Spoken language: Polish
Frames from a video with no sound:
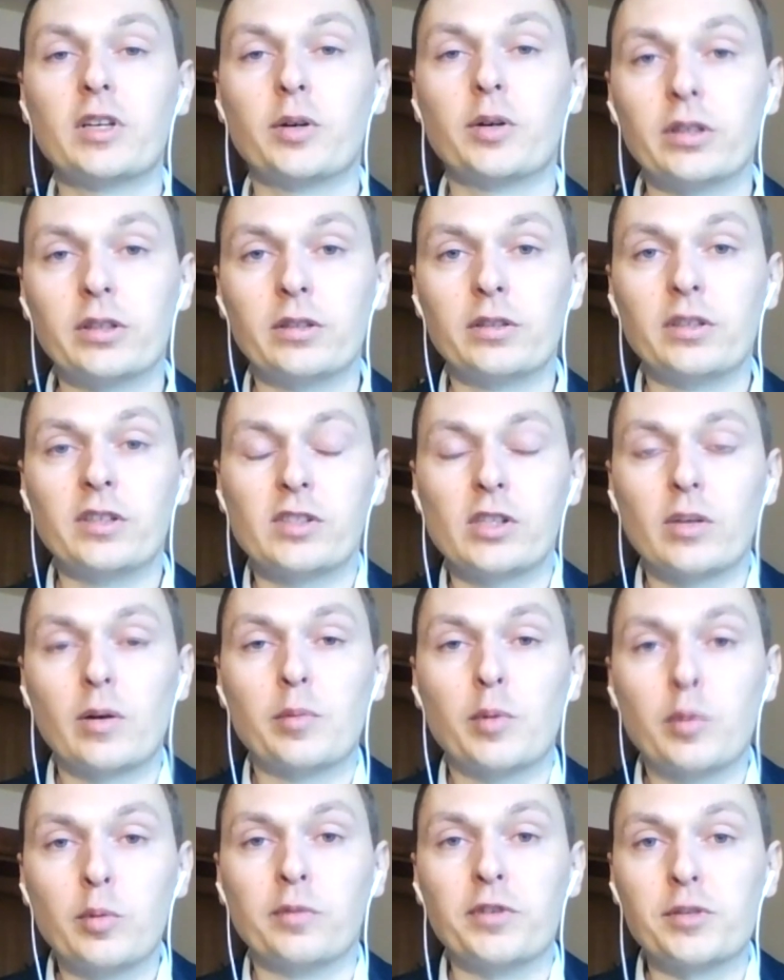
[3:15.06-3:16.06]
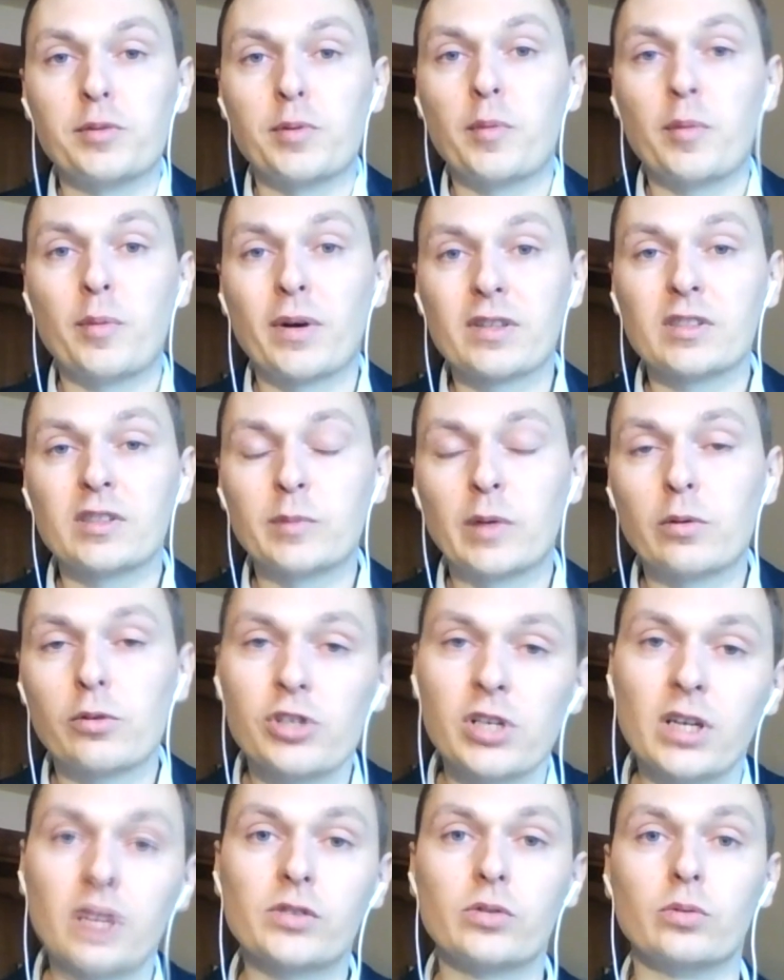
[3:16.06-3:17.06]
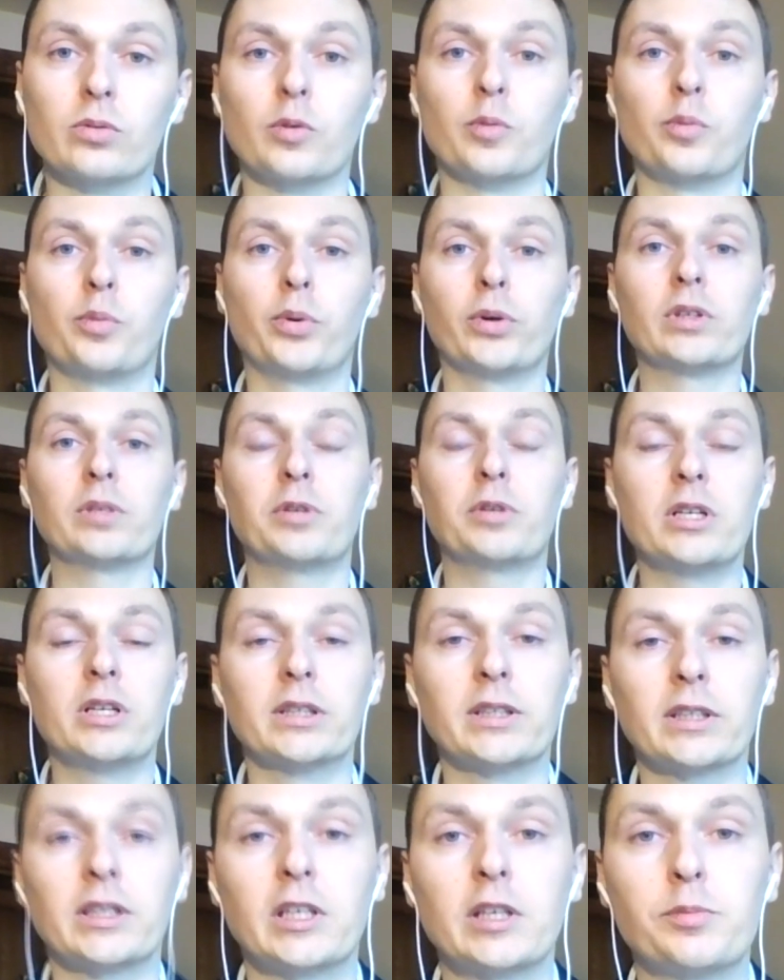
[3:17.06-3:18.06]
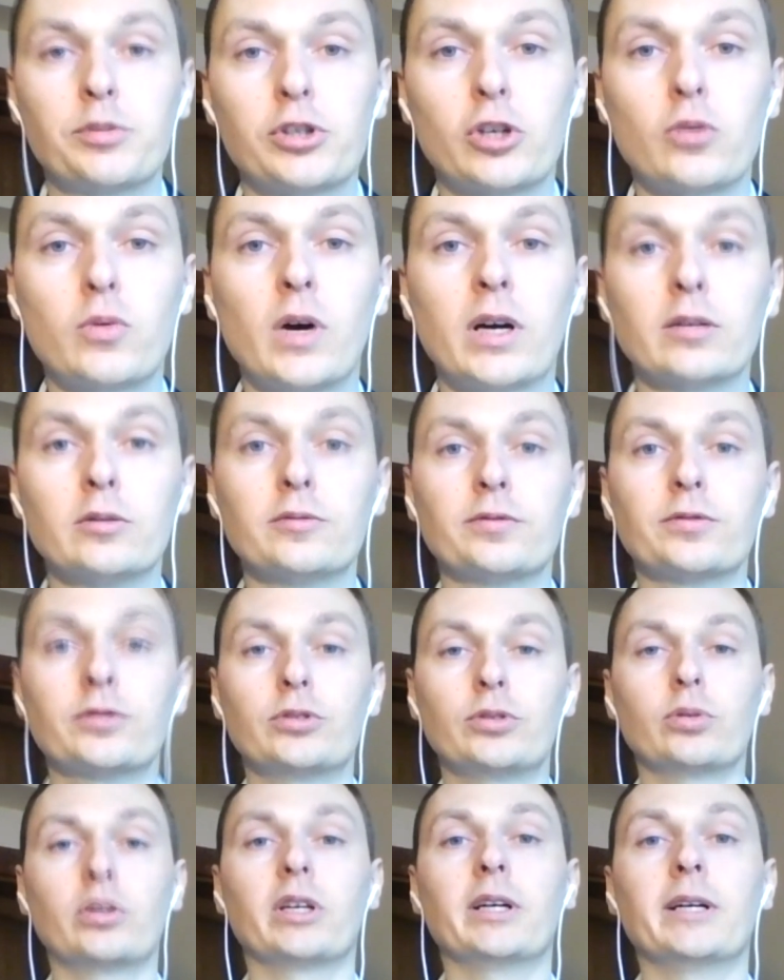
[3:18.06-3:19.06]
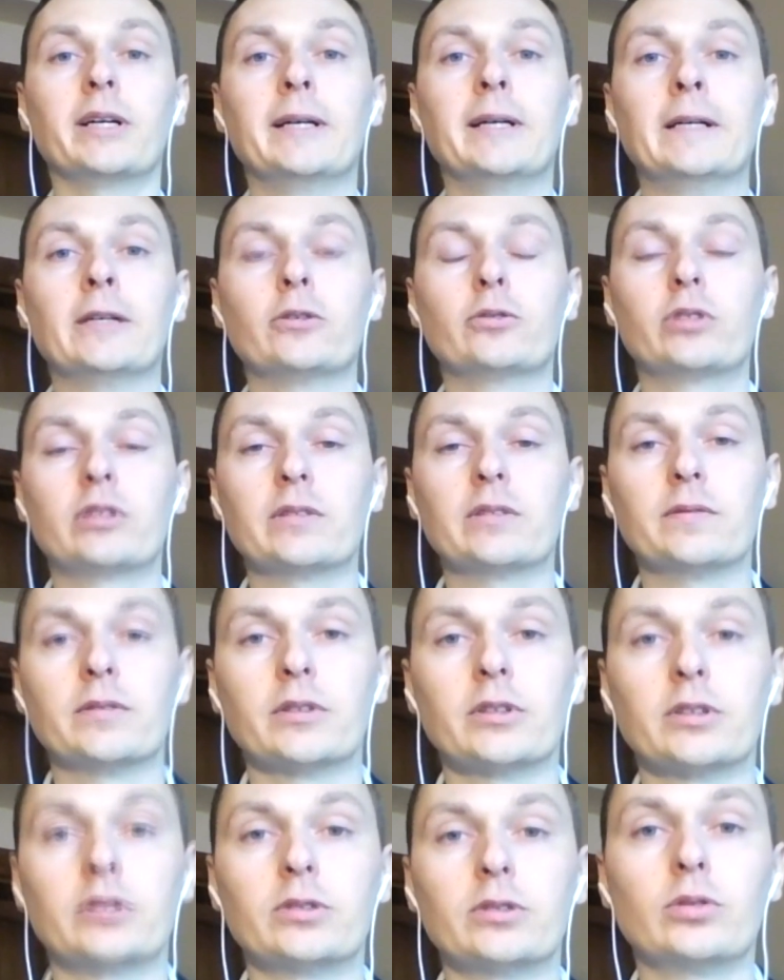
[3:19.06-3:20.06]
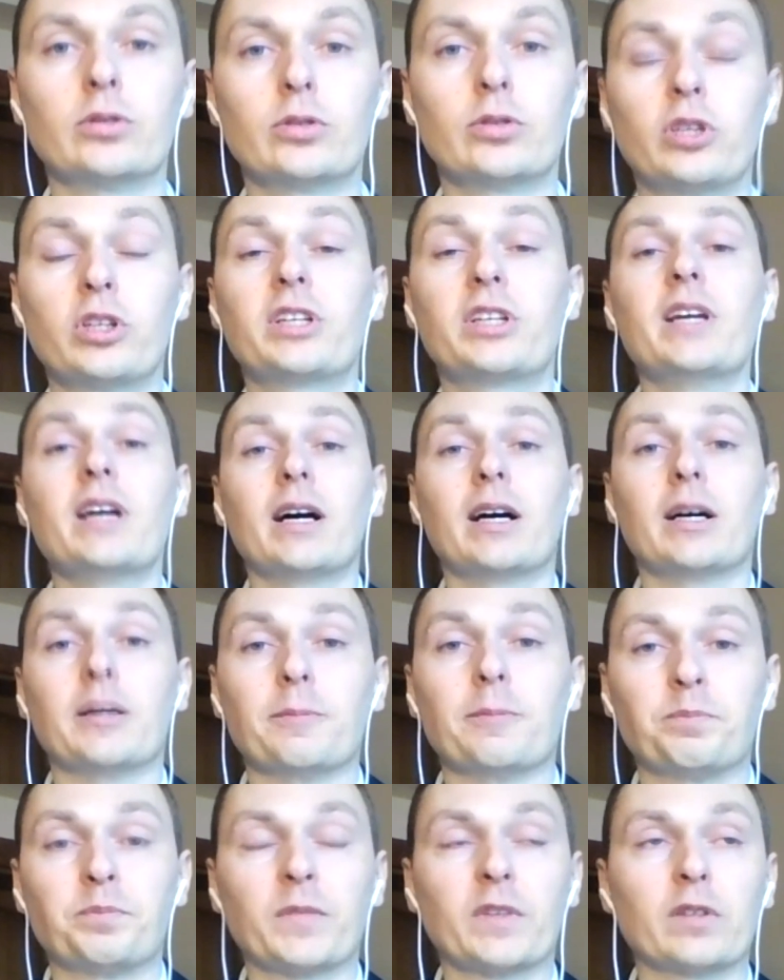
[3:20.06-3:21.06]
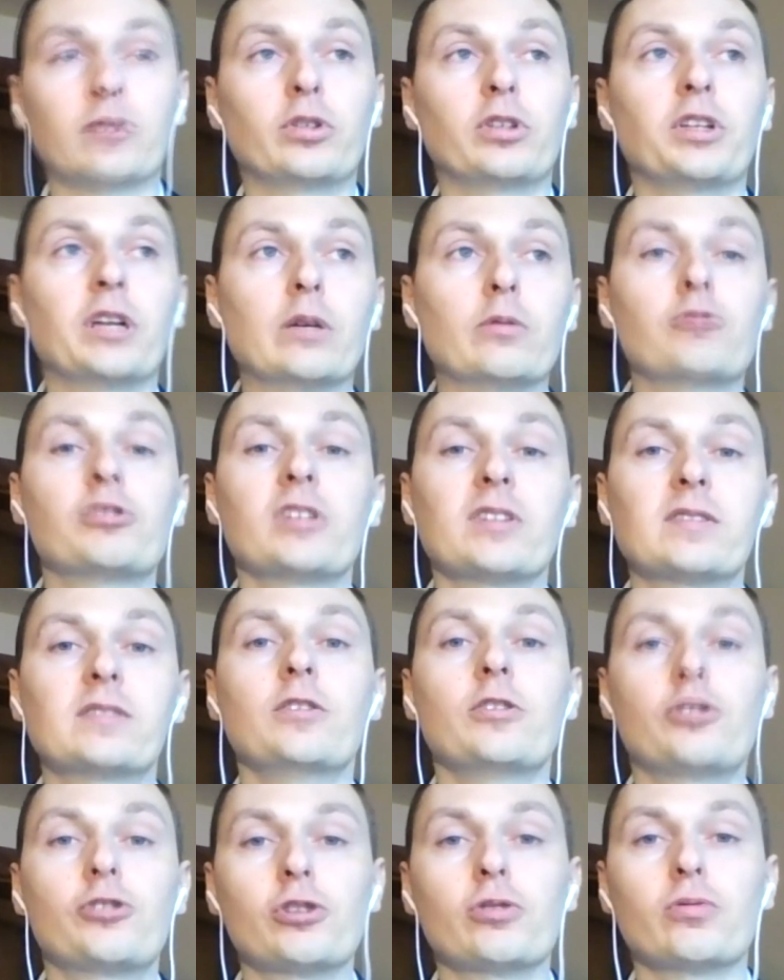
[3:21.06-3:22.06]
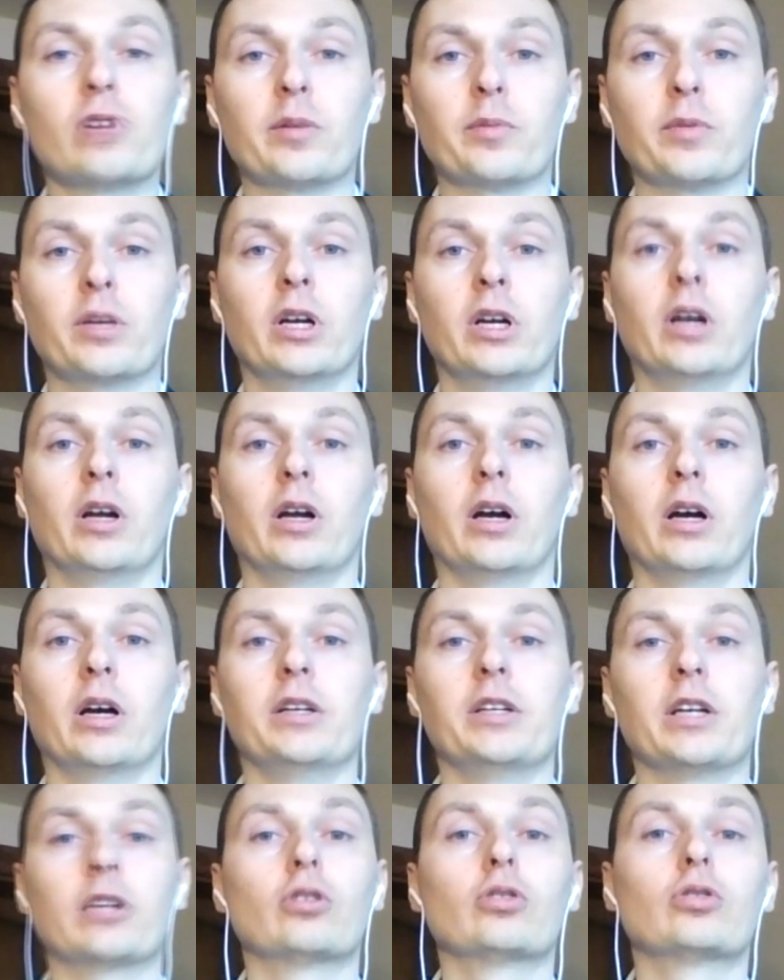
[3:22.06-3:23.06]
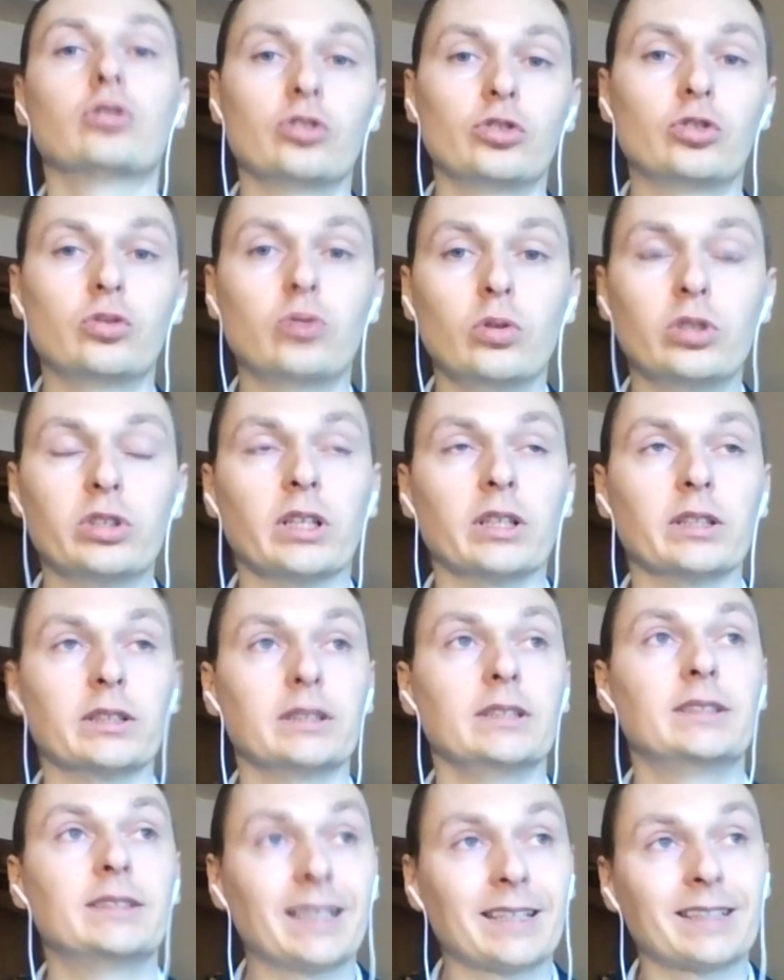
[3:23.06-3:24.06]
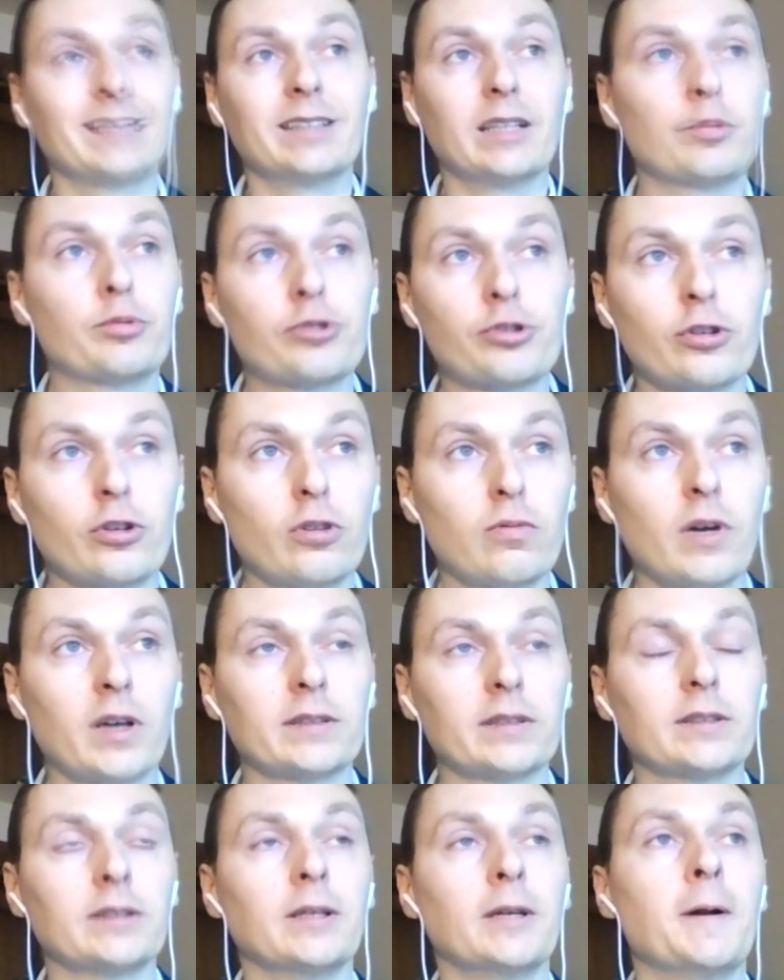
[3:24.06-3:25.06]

e, nie zdołamy mówić, mamy bardzo mało czasu. Podam kilka takich przykładów, które, które, których, ja, których ja uczestniczyłem e, jako konsultant. I tak na przykład